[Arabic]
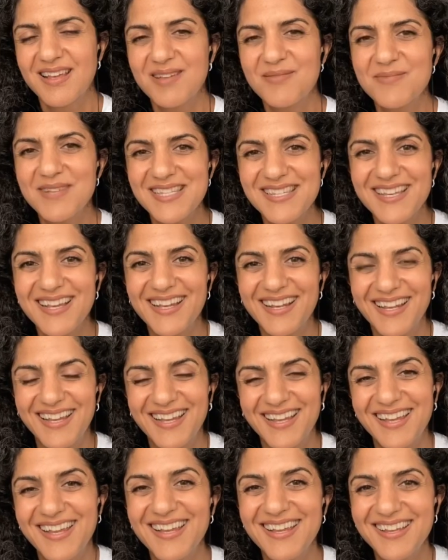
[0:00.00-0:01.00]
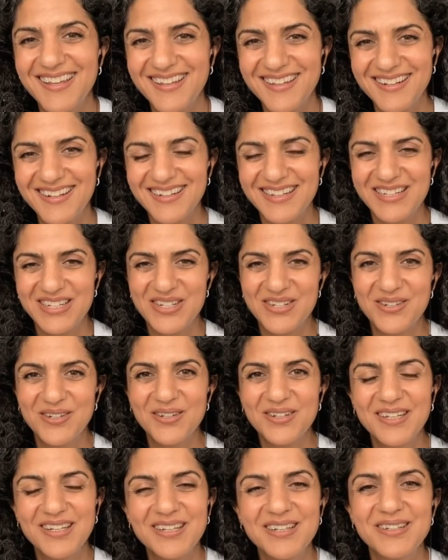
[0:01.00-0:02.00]
مساء الخير
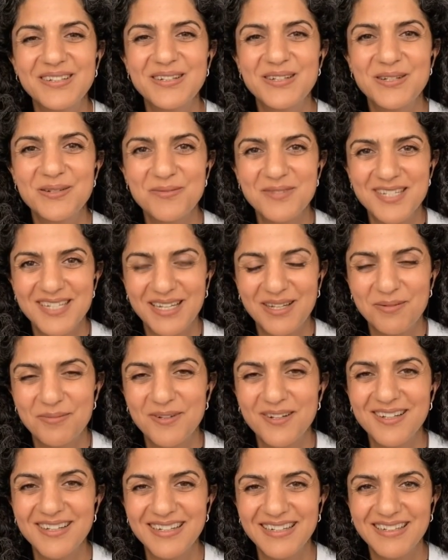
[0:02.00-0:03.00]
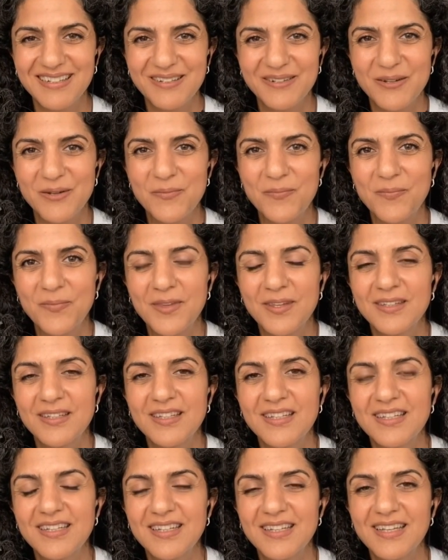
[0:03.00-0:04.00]
شلونكم شخباركم
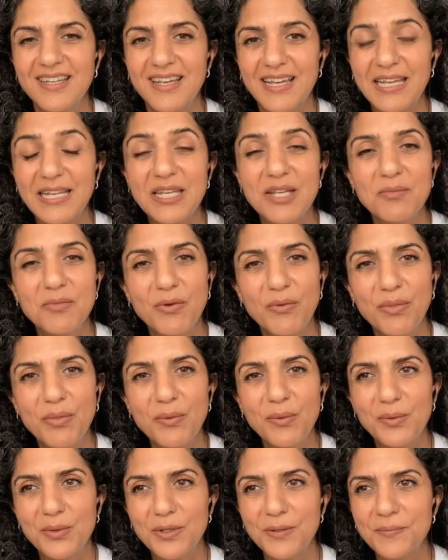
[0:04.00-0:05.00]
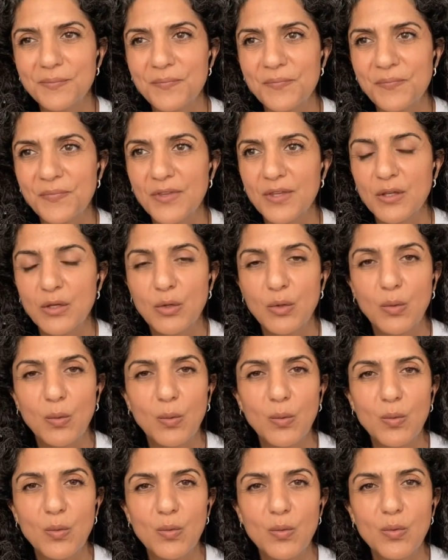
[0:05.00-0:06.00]
عندي موضوع
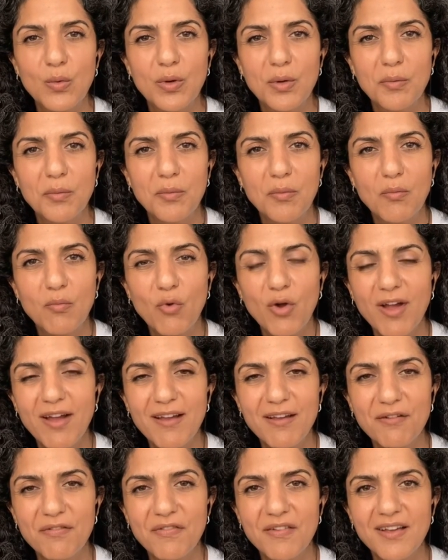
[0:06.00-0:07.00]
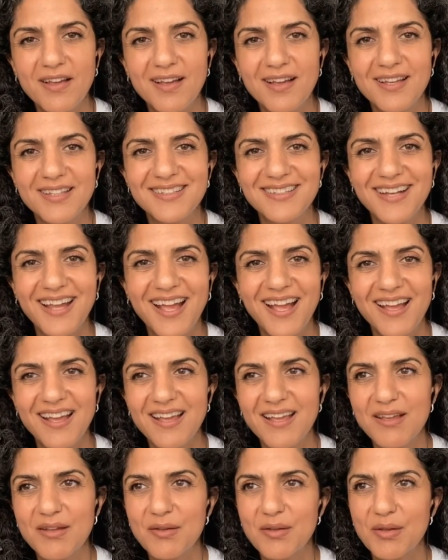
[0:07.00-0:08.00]
ومو عارفة
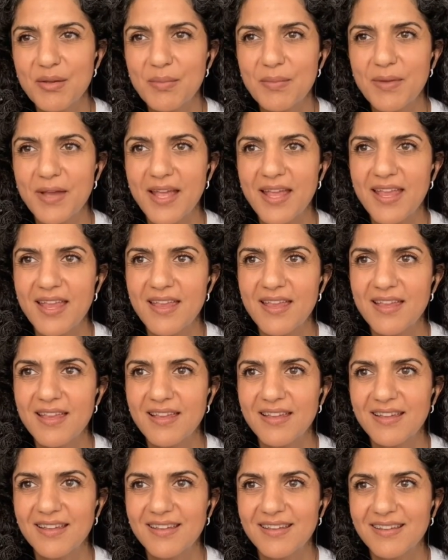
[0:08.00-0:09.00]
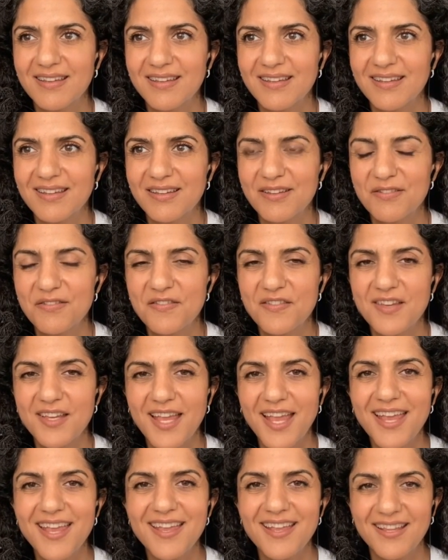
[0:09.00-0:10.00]
أطرحه بأي آه، في
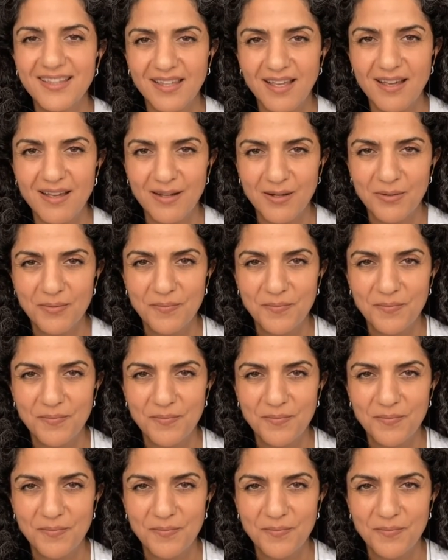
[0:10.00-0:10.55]
أي إطار